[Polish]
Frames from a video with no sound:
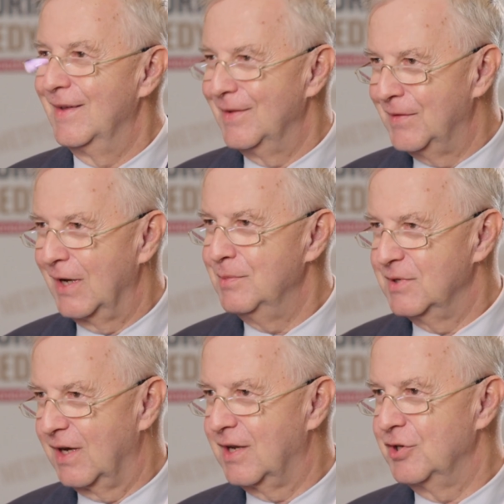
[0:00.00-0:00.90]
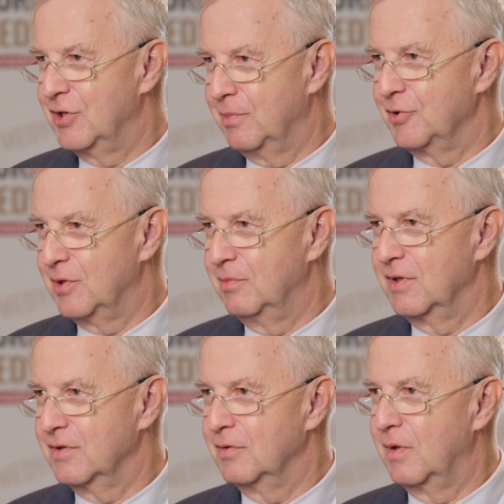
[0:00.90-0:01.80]
w jakim zakresie
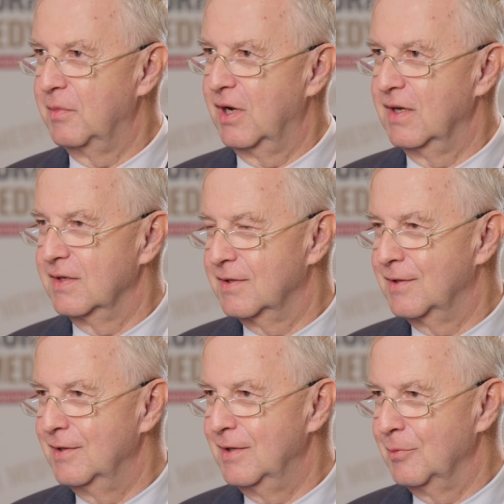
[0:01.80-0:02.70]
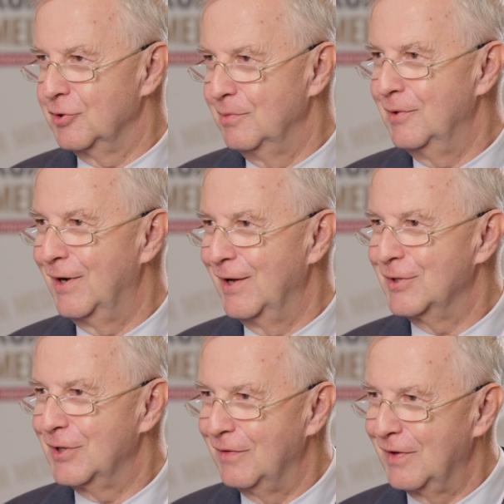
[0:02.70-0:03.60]
potrzebne są nam rejestry. Nie możemy
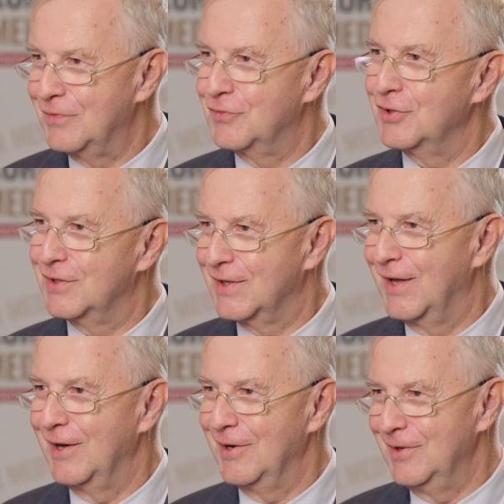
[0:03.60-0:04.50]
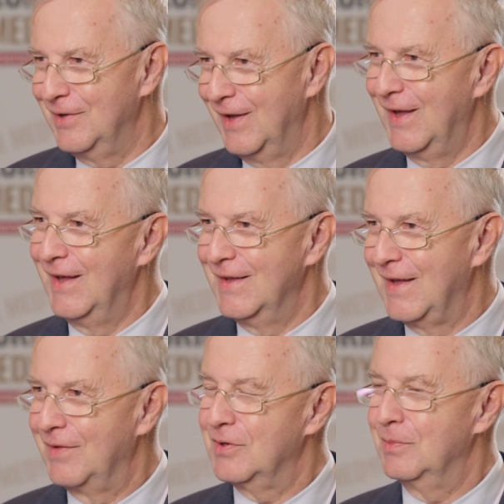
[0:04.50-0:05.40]
rejestrować wszystkiego i
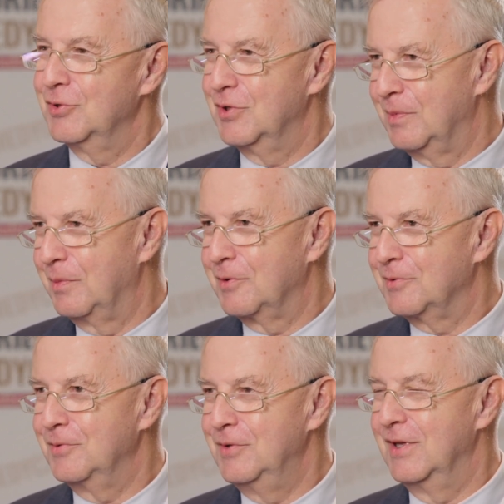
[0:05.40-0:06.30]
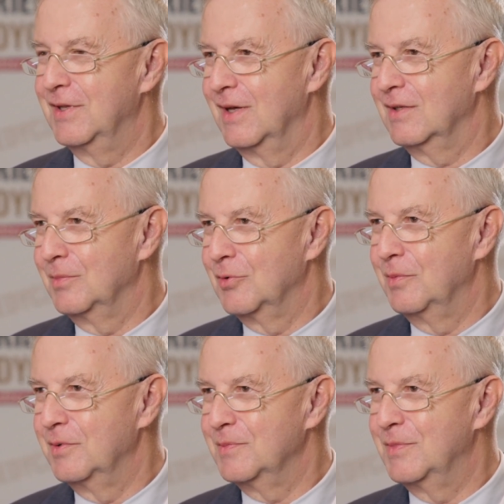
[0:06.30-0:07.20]
zawsze, bo się po prostu nie da. To
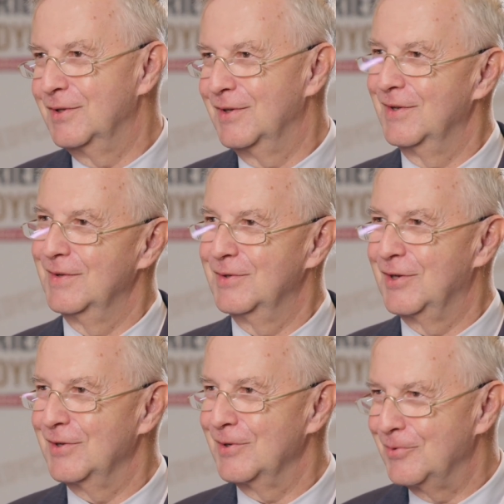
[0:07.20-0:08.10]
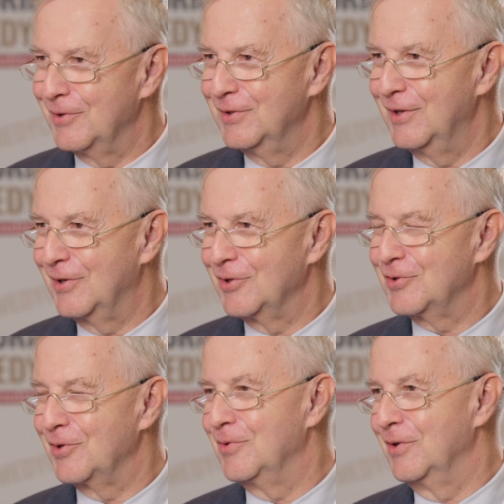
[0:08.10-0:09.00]
byłoby zbyt czasochłonne i
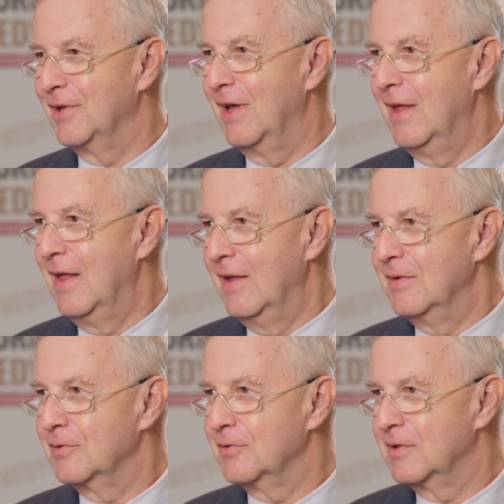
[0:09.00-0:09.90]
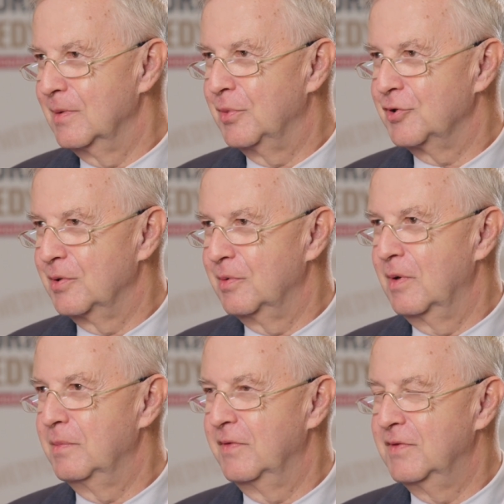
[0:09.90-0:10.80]
kosztochłonne. W związku z tym
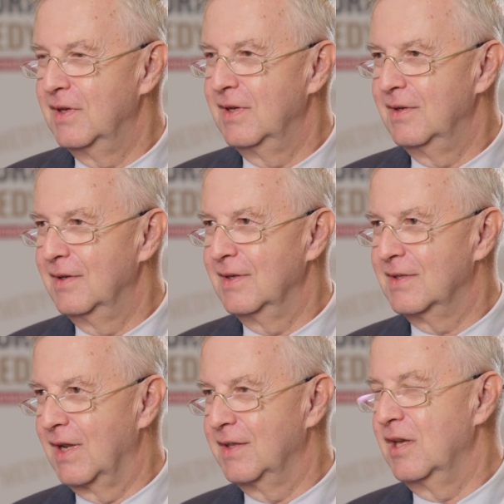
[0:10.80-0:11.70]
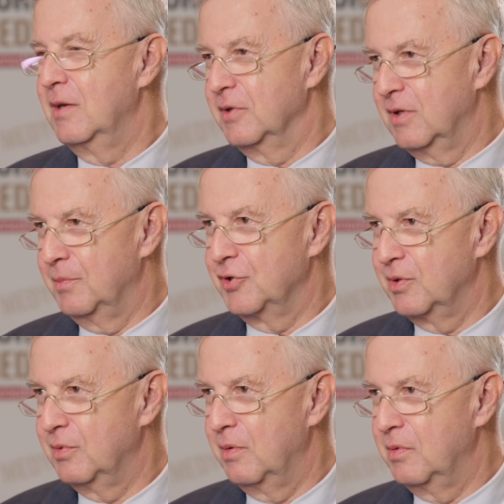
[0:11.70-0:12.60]
potrzebujemy pewnej strategii, potem
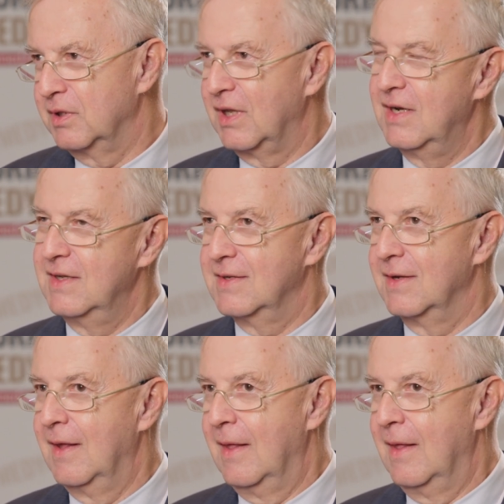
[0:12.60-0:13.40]
potrzebujemy analizy.